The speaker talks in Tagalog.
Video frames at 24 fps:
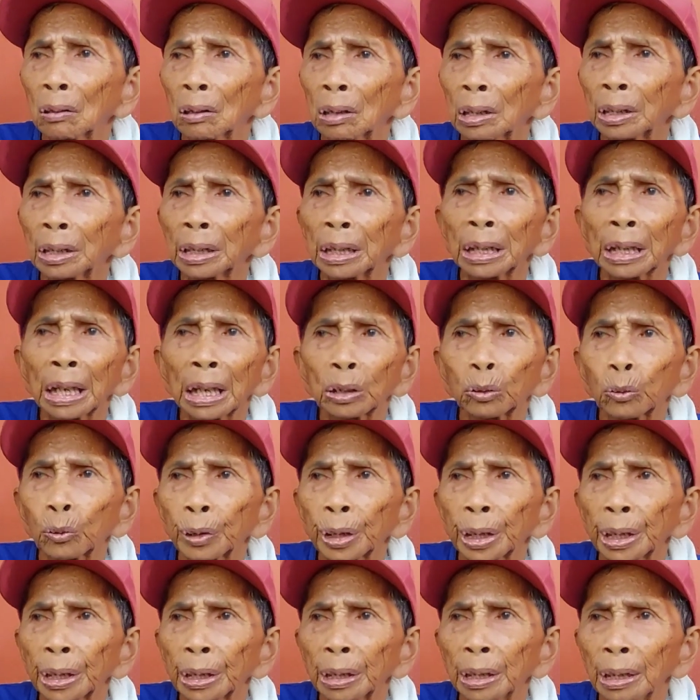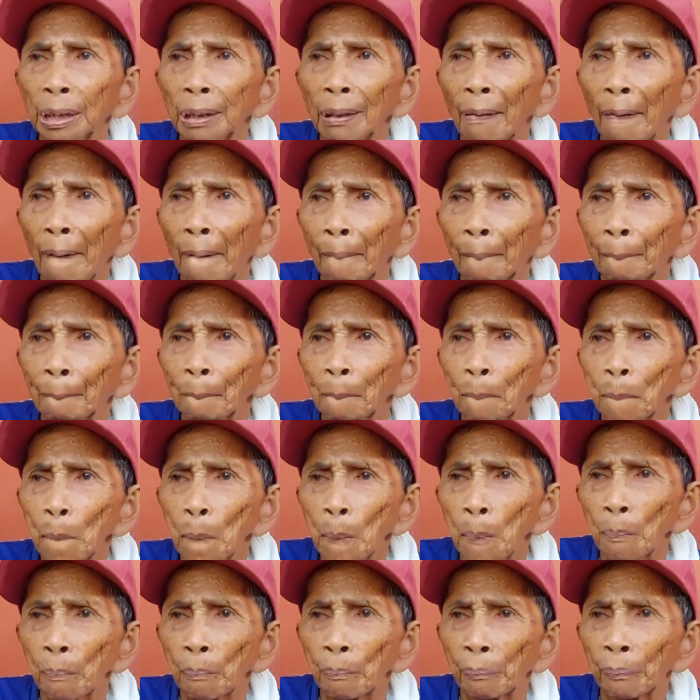Hindi na ito iibig.
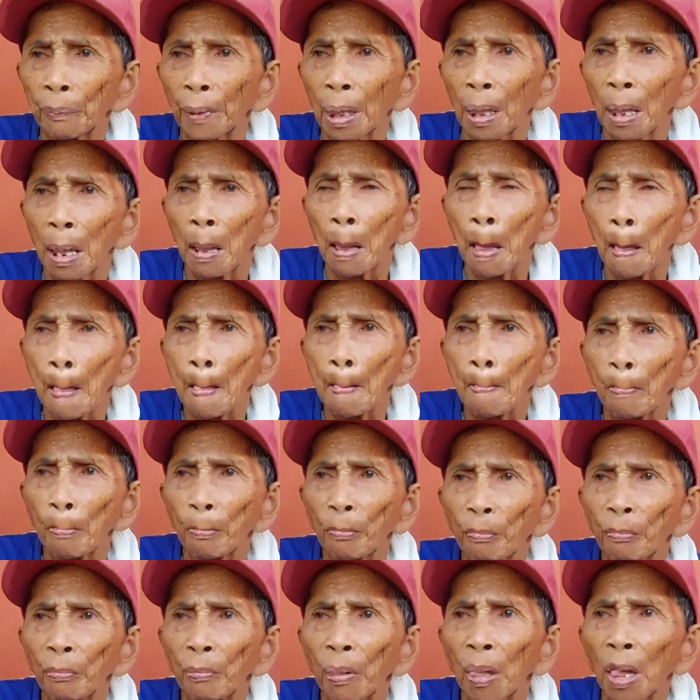Nay, maniwala tayo sa doktor.